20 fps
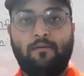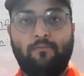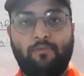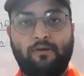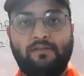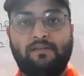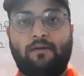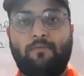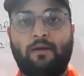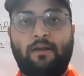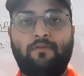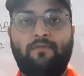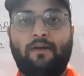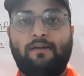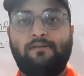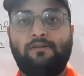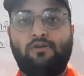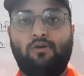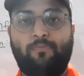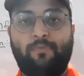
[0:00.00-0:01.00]
पिज़्ज़ा
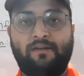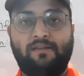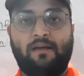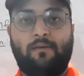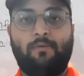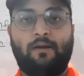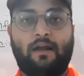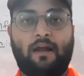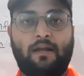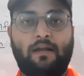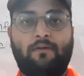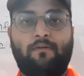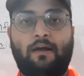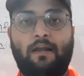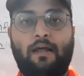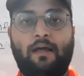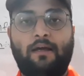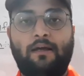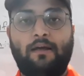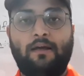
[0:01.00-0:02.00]
मैनुफेक्चर जो पिज़्ज़ा बनाने
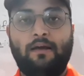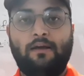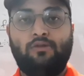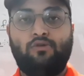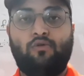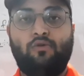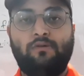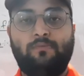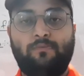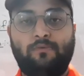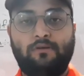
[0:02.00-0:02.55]
वाला है तो